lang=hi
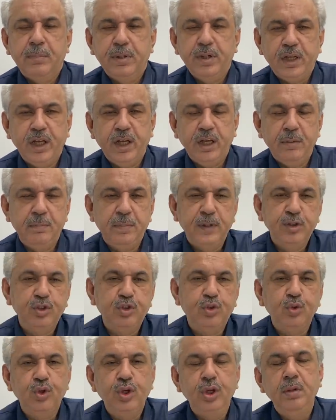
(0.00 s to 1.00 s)
बज़ाहिर
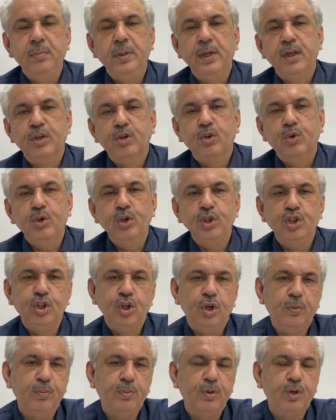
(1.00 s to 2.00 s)
मंजूरी में कोई
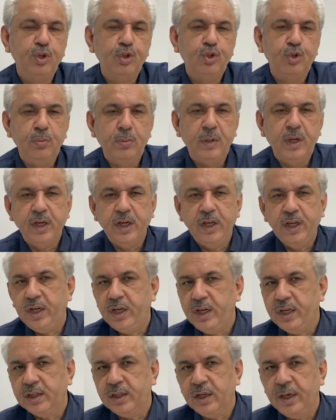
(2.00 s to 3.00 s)
शु, कोई शुबा
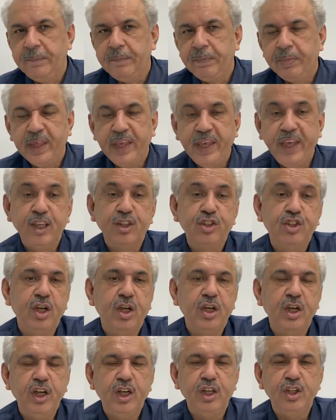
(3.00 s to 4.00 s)
नहीं रहता एक
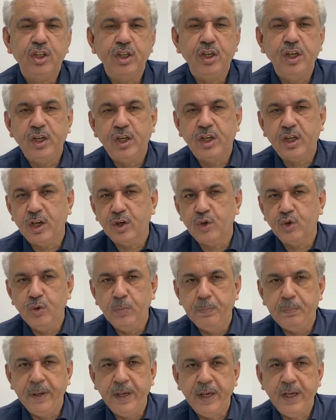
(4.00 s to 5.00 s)
जंगीर तरीन का
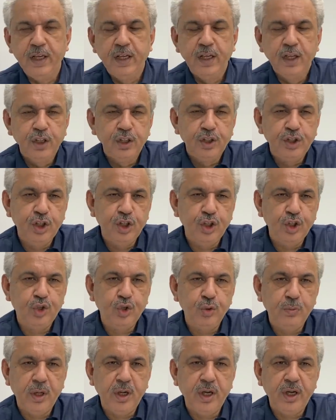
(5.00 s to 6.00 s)
ग्रुप है जिन्हें
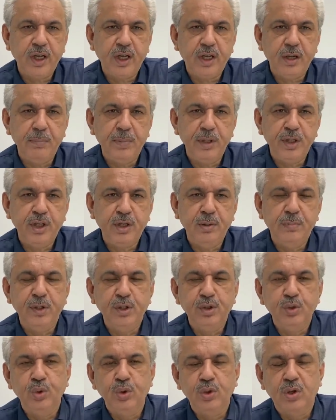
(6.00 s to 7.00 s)
शुबा है कि बजट
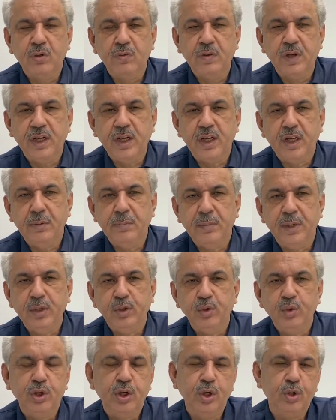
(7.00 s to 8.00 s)
मंजूर करवाने के
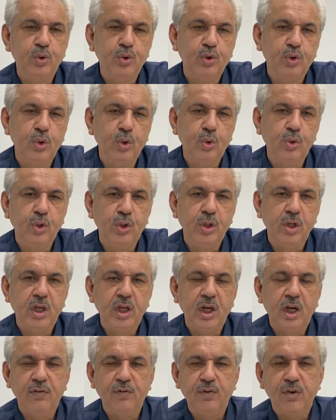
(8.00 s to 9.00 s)
बाद उनके कुछ लोगों के
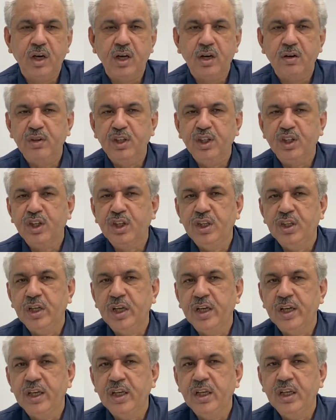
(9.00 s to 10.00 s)
ख़िलाफ़ कार्रवाई की
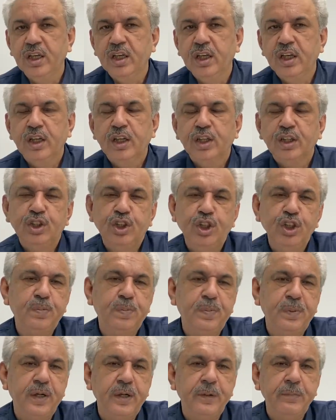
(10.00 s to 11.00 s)
जाएगी
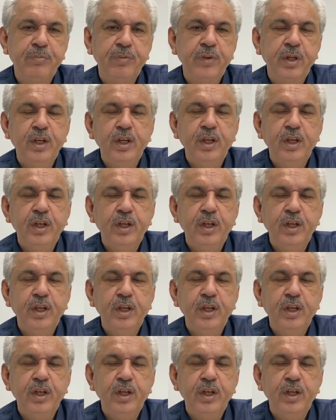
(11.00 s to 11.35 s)
जिस पर